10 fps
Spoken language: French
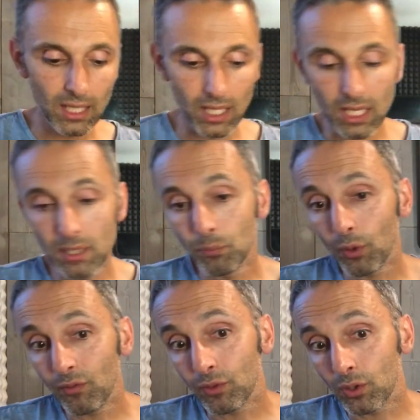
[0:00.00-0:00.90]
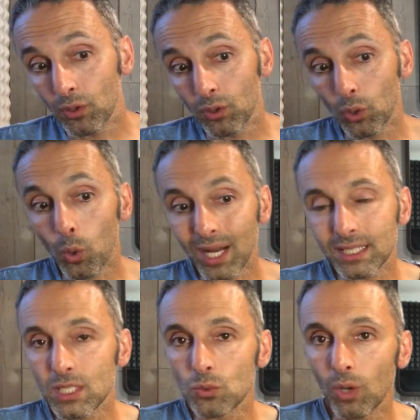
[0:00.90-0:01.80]
Et ils peuvent euh, croire
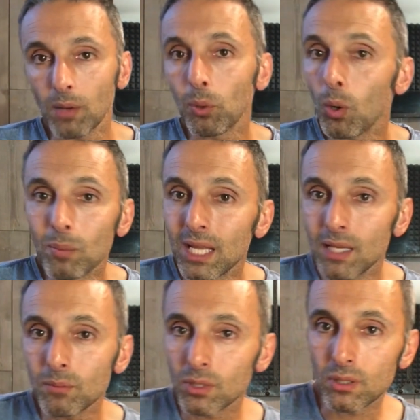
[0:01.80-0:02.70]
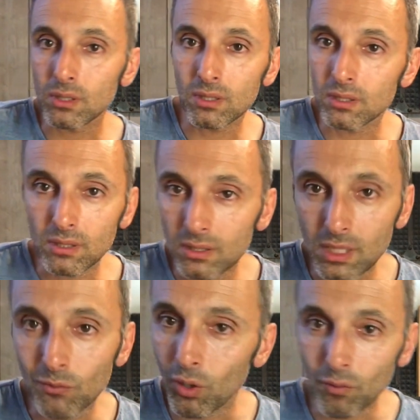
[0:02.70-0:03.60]
qu'ils ont un problème euh,
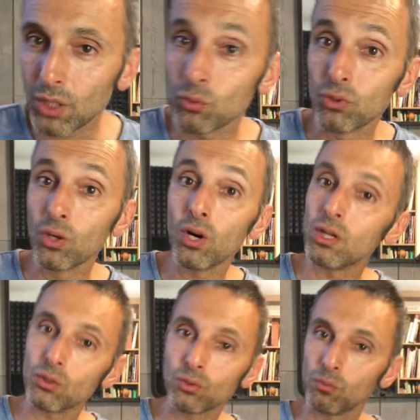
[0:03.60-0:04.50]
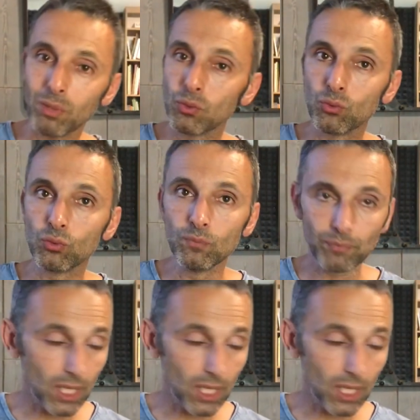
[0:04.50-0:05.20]
qu'ils vont avoir tout le temps, alors que pas du tout.